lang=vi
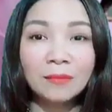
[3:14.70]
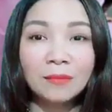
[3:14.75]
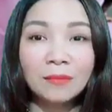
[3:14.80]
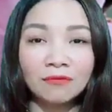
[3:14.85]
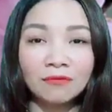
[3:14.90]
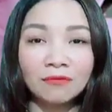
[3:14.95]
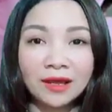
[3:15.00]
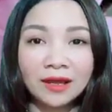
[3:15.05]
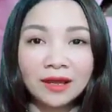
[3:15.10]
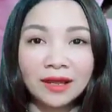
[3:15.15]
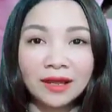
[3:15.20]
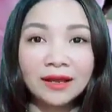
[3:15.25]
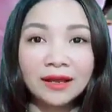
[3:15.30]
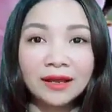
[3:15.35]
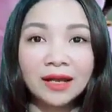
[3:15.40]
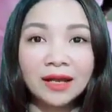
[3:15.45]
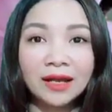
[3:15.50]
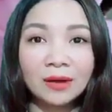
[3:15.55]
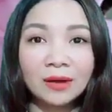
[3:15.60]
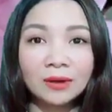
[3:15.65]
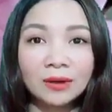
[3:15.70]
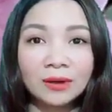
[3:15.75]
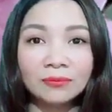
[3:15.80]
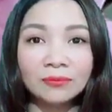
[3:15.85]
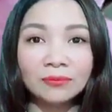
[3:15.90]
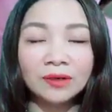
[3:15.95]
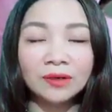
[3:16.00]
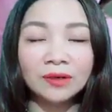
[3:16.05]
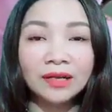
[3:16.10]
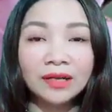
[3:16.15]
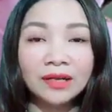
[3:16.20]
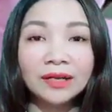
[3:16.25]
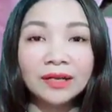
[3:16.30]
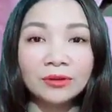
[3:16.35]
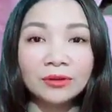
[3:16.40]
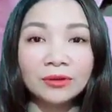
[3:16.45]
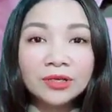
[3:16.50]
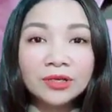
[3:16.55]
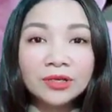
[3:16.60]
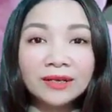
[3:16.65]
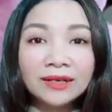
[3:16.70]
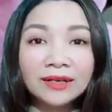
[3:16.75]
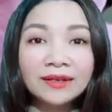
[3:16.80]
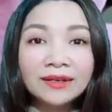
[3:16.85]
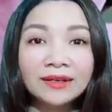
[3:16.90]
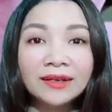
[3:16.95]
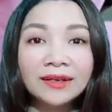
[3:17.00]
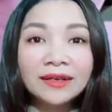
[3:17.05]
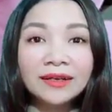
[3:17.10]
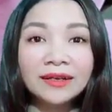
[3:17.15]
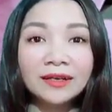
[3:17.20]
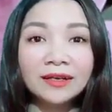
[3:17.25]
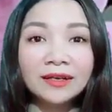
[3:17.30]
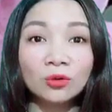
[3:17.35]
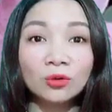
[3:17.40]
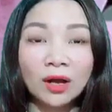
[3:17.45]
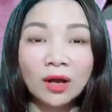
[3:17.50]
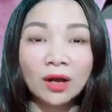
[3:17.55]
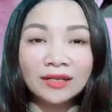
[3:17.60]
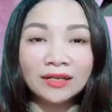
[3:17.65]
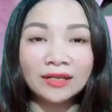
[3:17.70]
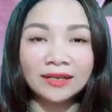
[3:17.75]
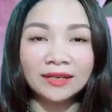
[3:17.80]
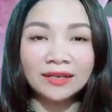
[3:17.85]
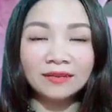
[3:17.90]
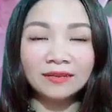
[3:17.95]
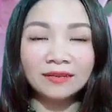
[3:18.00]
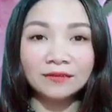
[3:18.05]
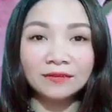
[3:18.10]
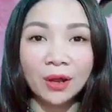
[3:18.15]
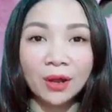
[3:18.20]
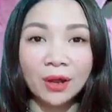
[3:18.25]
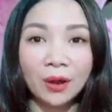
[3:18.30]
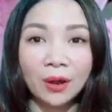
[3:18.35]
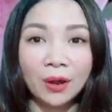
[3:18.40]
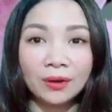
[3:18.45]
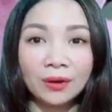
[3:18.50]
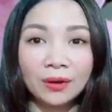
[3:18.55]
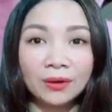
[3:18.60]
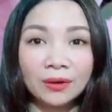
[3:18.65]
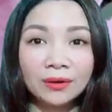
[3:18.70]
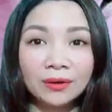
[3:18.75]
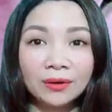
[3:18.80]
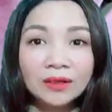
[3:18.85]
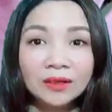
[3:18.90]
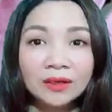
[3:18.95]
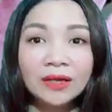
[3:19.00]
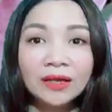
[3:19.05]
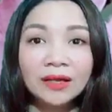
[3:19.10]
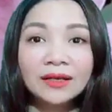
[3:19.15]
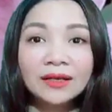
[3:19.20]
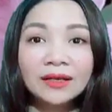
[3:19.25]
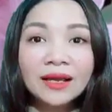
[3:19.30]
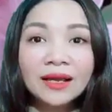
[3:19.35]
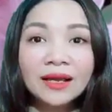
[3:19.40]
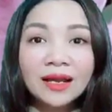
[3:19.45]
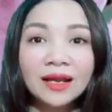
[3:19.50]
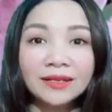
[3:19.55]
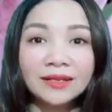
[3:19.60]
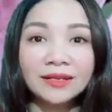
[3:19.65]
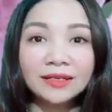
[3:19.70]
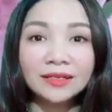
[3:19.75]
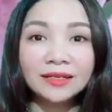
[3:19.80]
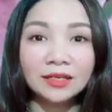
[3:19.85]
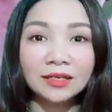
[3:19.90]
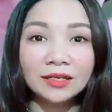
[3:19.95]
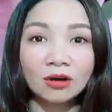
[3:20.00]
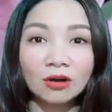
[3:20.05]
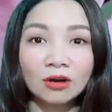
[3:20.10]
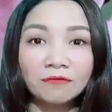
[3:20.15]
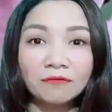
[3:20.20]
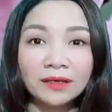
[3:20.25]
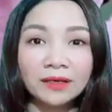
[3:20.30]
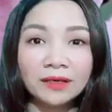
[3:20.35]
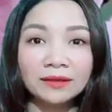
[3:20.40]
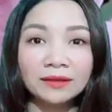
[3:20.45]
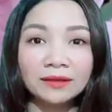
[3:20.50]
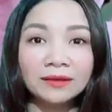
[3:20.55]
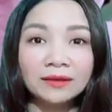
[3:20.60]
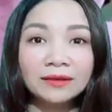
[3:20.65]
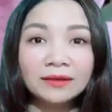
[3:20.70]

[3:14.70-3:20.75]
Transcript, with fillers: bảo vệ, lao công thì tốt nhất đừng quá thân thiết với họ. Đây là những người có phần